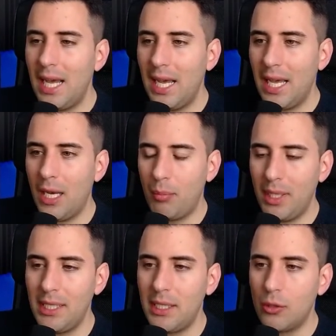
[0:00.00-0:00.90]
al
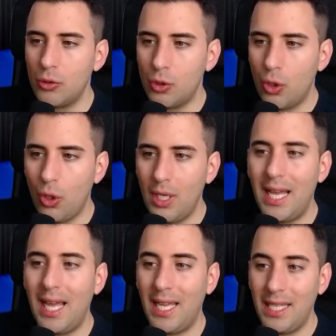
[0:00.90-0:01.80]
panel de control,
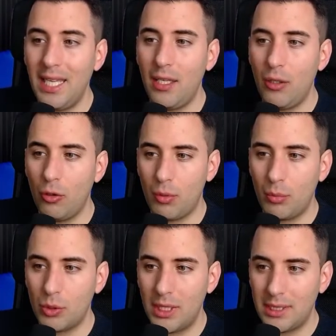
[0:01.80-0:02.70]
aquí nos
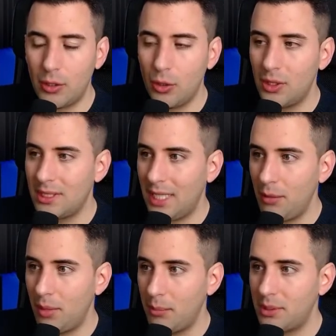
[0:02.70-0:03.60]
vamos a la sección de
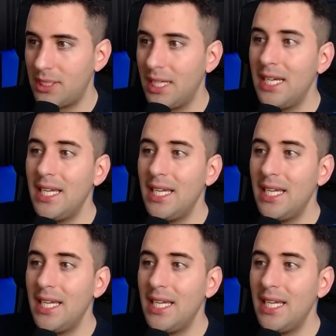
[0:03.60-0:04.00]
sitemaps